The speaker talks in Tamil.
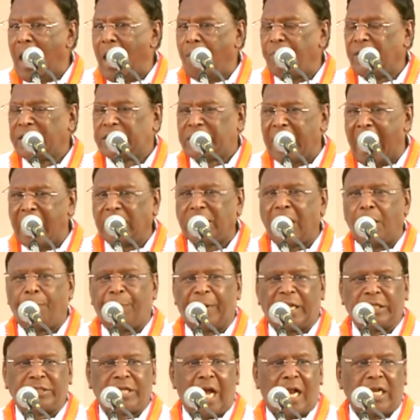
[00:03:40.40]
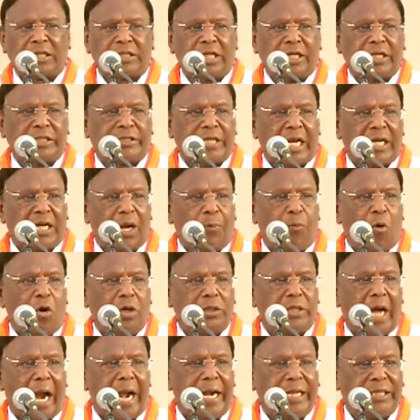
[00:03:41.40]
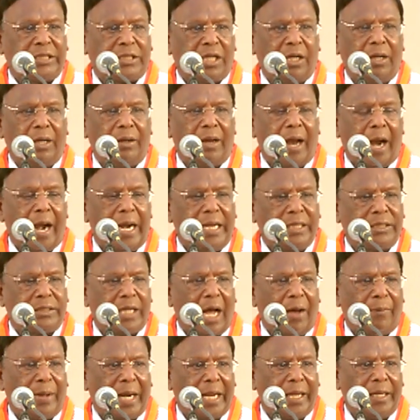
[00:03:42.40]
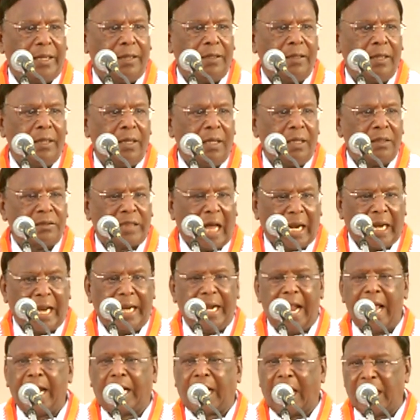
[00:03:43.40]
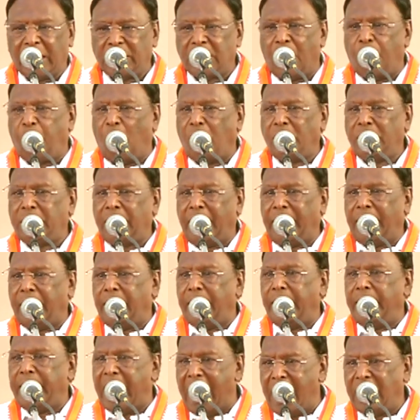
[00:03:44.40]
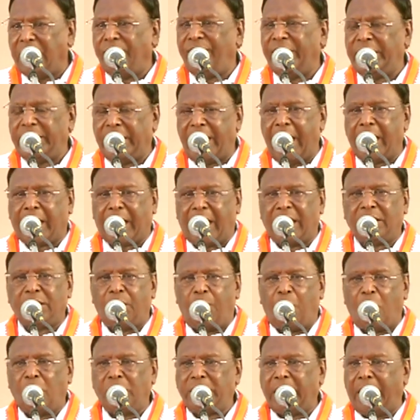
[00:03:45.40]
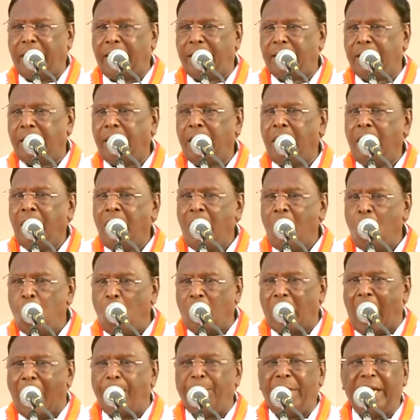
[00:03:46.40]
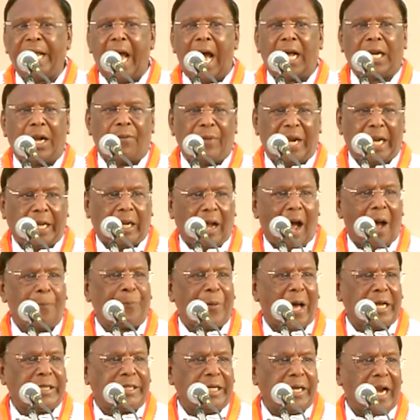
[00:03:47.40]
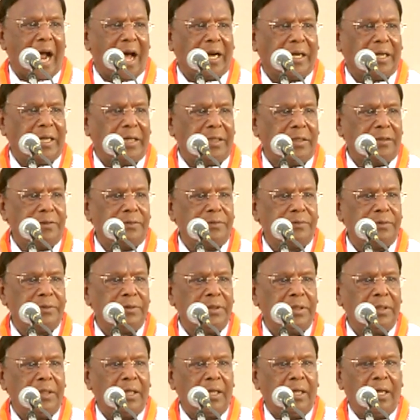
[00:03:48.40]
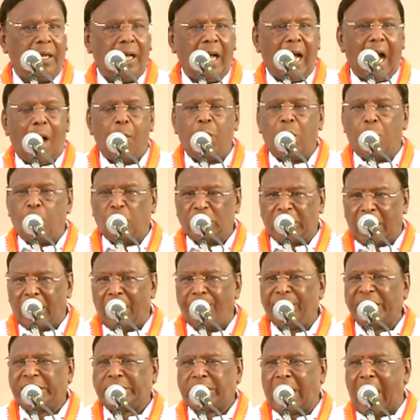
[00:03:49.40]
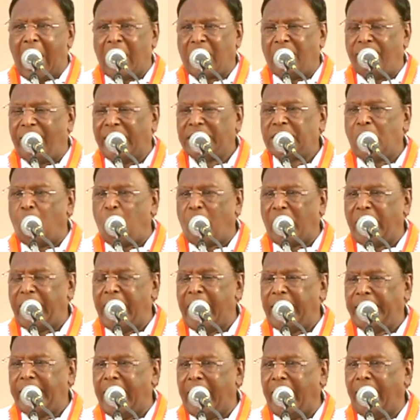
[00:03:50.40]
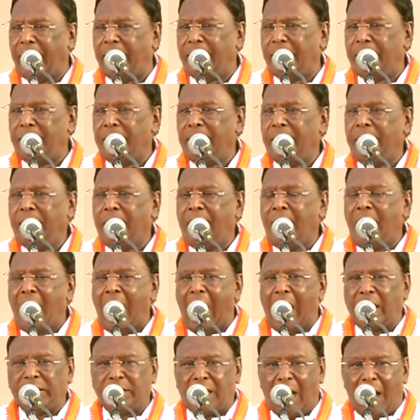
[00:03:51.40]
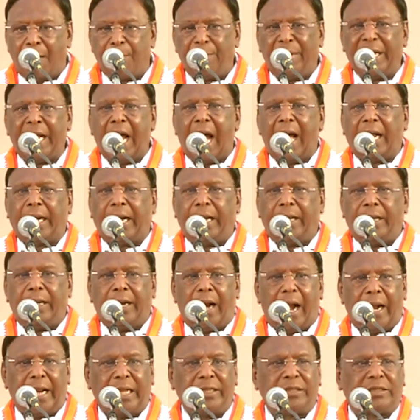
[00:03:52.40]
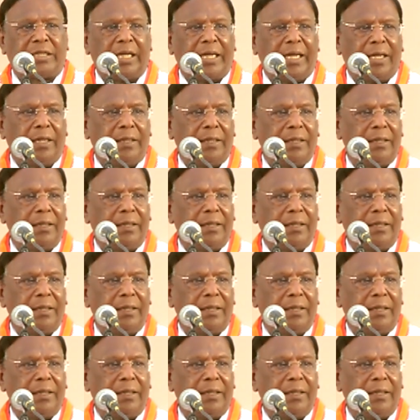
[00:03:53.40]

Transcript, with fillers: அவர் தேர்தல் பிரச்சாரத்துக்கு சென்ற பொழுது அடித்து அடித்து அவரை தரையிலே கிடந்த பொழுது நேரு வீதியிலே கிடந்த பொழுது ஒரு அம்மையார் அவரை காப்பாற்றினார்கள் அவர் முதலமைச்சராக வந்தவுடனேயே அந்த அம்மையாரை அழைத்து